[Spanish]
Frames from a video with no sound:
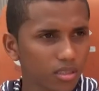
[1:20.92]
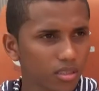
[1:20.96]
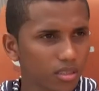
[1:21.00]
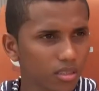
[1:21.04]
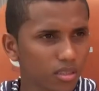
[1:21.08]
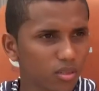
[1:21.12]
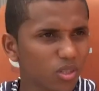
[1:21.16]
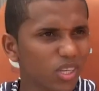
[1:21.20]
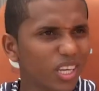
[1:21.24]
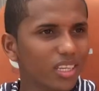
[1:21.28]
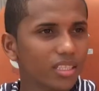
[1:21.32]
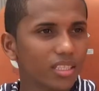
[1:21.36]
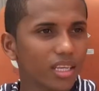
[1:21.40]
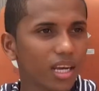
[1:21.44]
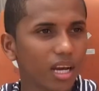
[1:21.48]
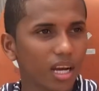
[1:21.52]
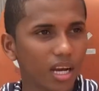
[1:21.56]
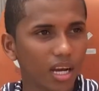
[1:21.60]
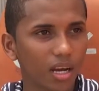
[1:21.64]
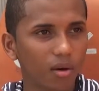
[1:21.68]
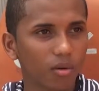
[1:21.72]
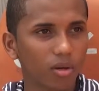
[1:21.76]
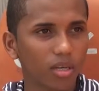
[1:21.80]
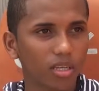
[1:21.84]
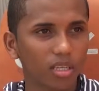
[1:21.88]
¿Tú qué haces
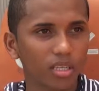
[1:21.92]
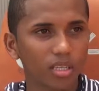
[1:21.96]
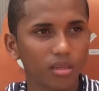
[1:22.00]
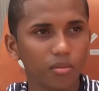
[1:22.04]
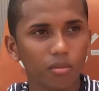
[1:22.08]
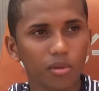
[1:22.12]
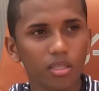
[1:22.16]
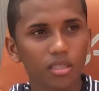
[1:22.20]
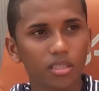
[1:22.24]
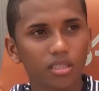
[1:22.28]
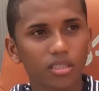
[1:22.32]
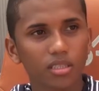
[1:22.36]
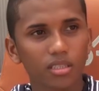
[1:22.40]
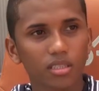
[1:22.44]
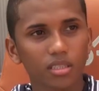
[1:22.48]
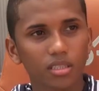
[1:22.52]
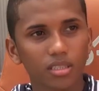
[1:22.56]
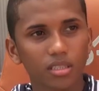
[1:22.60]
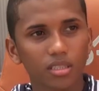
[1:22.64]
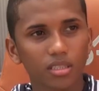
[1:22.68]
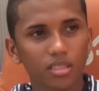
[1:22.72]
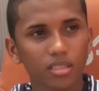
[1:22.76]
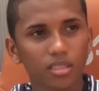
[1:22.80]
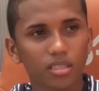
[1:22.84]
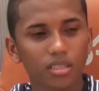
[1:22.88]
acá
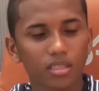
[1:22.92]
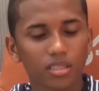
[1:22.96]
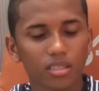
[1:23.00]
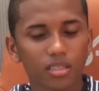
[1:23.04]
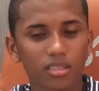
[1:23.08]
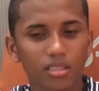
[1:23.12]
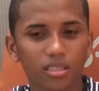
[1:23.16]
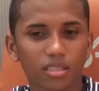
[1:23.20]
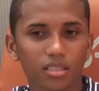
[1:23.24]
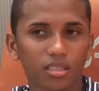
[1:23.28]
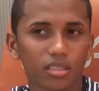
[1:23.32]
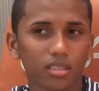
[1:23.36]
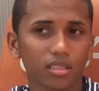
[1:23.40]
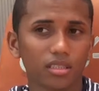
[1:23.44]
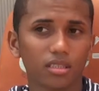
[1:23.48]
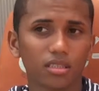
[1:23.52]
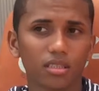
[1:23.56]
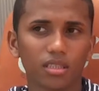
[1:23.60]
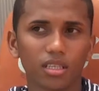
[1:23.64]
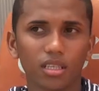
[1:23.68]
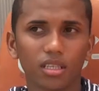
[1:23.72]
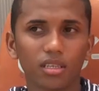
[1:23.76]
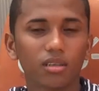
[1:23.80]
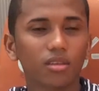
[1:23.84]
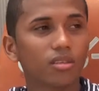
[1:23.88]
en Y yo
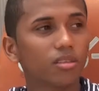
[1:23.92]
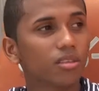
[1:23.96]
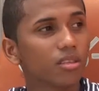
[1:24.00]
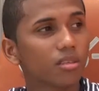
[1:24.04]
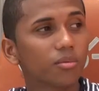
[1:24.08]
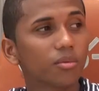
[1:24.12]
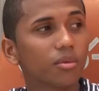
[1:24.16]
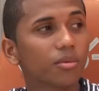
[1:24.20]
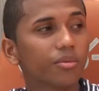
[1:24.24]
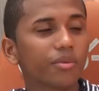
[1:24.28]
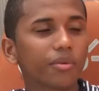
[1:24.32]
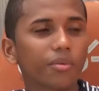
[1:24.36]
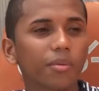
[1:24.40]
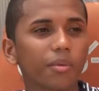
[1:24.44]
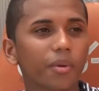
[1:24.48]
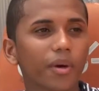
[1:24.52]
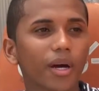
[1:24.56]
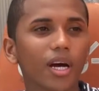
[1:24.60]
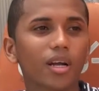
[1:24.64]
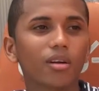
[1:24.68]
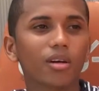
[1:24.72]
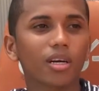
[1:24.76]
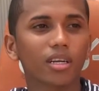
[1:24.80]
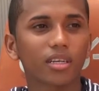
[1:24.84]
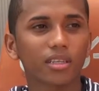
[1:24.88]
le digo, no, profe, me
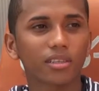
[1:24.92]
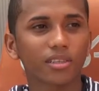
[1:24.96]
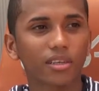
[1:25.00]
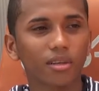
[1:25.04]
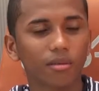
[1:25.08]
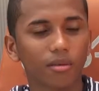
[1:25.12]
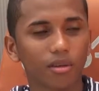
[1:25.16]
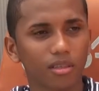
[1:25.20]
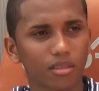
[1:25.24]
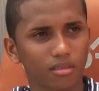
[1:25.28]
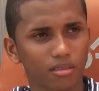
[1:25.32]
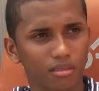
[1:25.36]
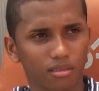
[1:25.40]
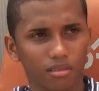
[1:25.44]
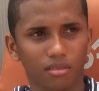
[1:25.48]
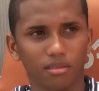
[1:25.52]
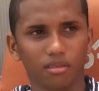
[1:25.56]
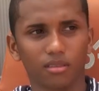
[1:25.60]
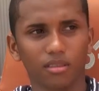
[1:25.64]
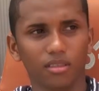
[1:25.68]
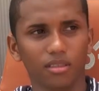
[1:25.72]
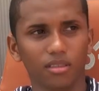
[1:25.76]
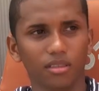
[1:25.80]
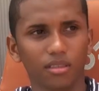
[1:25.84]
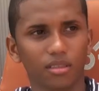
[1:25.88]
bajaron a reserva.
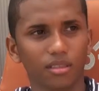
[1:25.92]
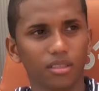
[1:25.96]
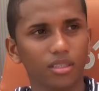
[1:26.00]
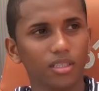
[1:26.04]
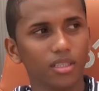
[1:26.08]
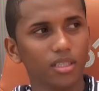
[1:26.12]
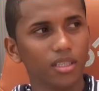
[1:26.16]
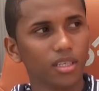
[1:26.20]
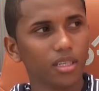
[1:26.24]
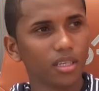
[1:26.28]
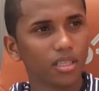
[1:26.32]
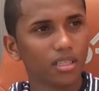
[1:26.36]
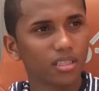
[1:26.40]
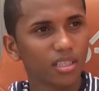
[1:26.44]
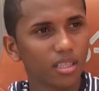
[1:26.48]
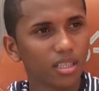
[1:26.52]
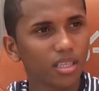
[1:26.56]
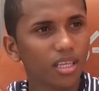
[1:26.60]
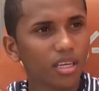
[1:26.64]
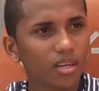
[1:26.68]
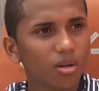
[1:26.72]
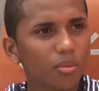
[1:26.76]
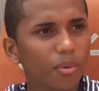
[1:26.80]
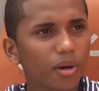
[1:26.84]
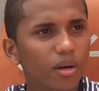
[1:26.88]
¿Qué?
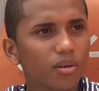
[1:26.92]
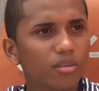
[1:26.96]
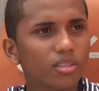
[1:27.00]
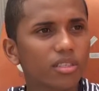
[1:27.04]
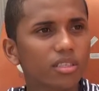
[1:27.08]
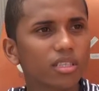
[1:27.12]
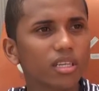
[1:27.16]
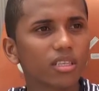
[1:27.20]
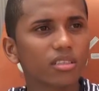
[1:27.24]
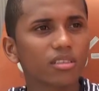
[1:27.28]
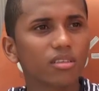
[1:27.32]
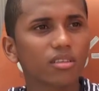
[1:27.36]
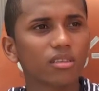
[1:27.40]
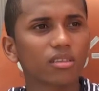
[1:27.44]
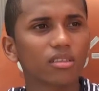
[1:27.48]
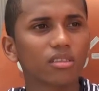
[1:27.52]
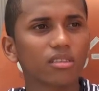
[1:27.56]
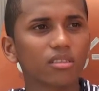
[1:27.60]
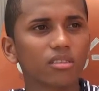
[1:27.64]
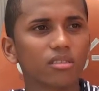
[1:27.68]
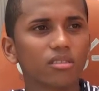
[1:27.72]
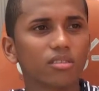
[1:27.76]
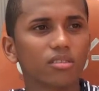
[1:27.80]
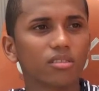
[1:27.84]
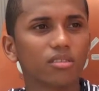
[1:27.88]
¿eh? ropa de concentración?
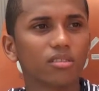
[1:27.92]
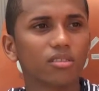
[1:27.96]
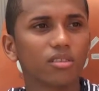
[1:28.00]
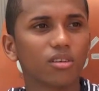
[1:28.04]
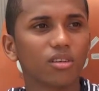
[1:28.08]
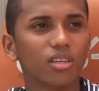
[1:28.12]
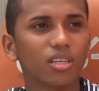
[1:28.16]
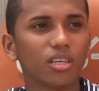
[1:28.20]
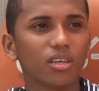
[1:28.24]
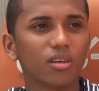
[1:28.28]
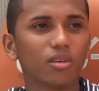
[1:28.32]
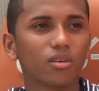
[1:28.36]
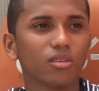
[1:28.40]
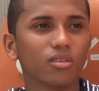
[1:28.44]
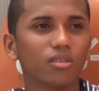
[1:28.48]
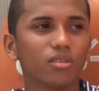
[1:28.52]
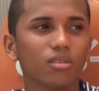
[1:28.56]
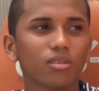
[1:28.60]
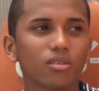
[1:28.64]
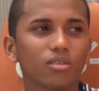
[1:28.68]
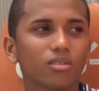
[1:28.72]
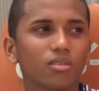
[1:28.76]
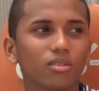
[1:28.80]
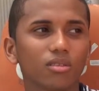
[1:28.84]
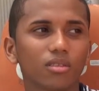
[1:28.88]
Yo le digo,
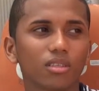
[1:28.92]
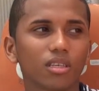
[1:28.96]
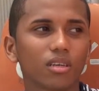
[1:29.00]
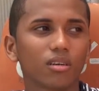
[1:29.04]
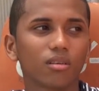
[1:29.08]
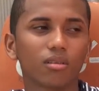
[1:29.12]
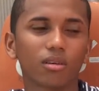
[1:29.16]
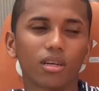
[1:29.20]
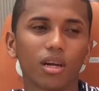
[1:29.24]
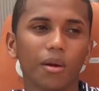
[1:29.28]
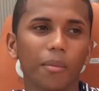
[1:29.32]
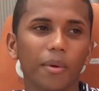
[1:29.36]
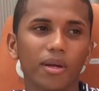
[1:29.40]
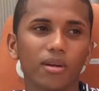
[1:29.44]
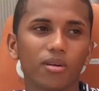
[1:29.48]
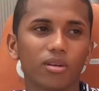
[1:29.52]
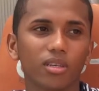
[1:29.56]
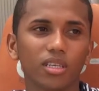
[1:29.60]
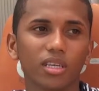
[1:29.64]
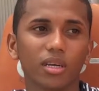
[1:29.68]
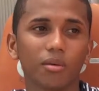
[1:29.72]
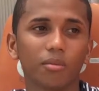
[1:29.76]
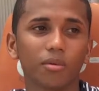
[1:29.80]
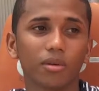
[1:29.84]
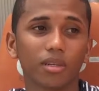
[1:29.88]
no, no tengo la
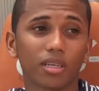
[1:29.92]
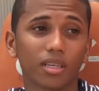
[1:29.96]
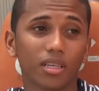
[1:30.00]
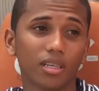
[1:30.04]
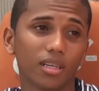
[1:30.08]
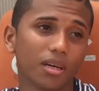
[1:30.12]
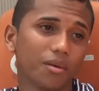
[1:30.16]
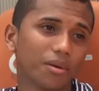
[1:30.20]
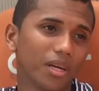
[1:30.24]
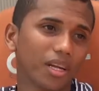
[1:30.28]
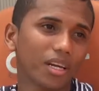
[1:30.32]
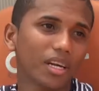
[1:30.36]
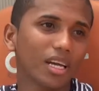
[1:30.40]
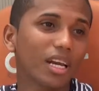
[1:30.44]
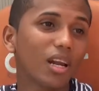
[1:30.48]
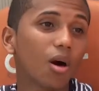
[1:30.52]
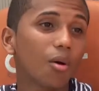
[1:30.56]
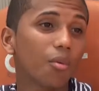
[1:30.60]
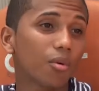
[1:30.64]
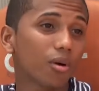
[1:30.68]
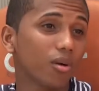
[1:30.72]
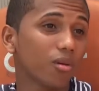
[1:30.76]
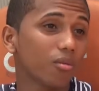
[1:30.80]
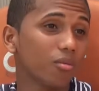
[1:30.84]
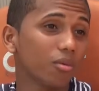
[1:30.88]
mayoría, porque la había regalado,
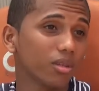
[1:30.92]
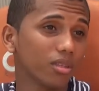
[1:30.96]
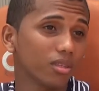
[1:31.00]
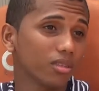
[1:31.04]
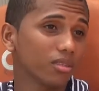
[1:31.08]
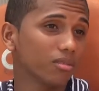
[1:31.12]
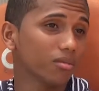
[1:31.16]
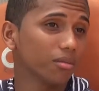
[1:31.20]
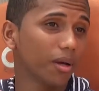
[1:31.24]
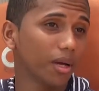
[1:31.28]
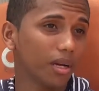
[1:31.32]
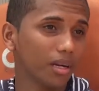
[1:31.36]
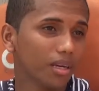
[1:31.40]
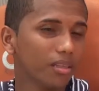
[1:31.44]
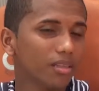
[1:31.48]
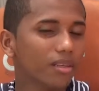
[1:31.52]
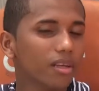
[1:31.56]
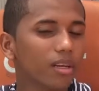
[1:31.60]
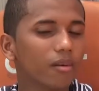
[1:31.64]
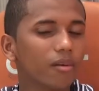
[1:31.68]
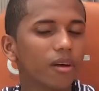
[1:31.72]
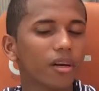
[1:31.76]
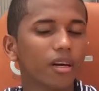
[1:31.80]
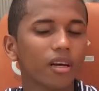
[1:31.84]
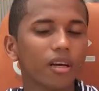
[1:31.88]
porque como la
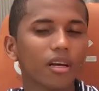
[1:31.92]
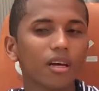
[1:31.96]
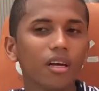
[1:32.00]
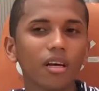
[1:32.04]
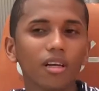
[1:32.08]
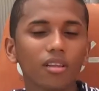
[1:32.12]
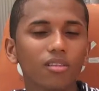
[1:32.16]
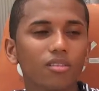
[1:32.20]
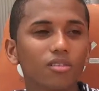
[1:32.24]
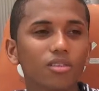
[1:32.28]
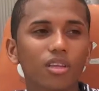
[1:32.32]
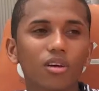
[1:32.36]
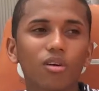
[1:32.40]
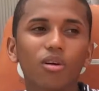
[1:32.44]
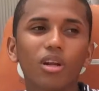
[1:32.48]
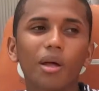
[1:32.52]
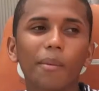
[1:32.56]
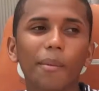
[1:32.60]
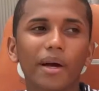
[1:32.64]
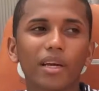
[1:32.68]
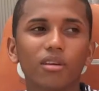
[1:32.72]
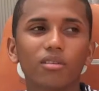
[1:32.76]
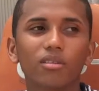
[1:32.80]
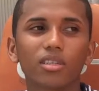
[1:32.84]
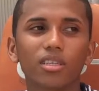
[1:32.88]
reserva. no tengo la
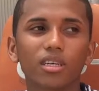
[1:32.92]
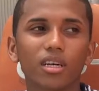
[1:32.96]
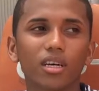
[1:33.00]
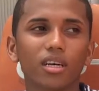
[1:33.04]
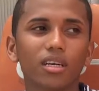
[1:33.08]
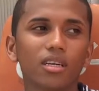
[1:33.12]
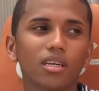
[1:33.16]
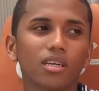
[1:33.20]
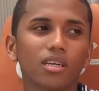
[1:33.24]
mayoría.